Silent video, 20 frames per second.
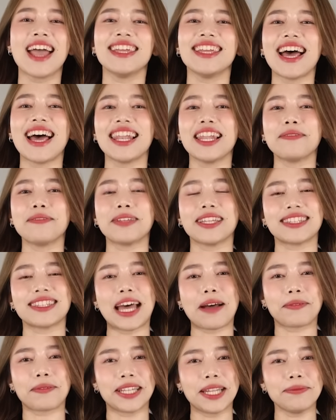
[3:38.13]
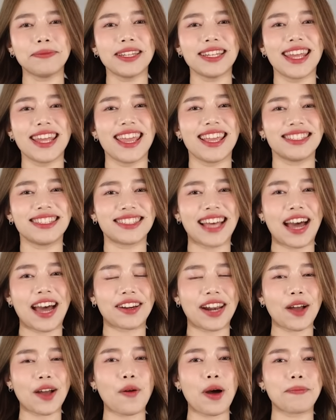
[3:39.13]
อย่าลืมติดตามคลิปดีๆสา
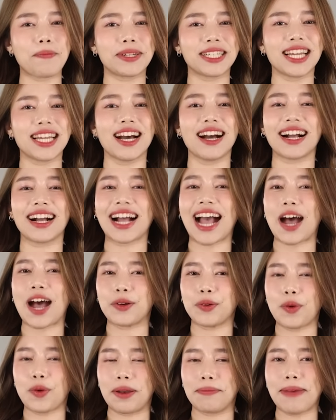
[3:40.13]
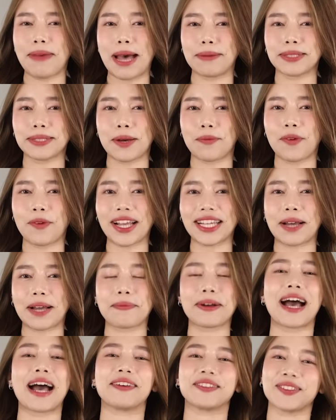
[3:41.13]
ระความบันเทิงข่าวด่วนแบบฉับไวกับ
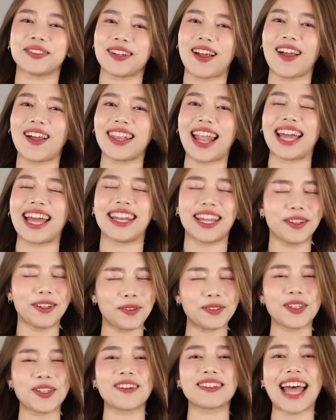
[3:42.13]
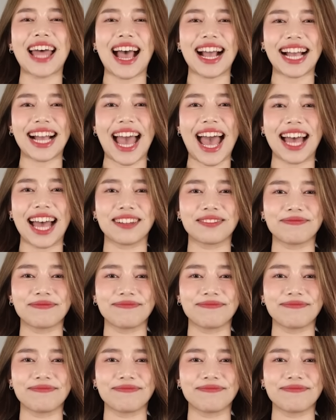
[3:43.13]
ข่าวสดออนไลน์ได้ทุกช่องทางค่ะ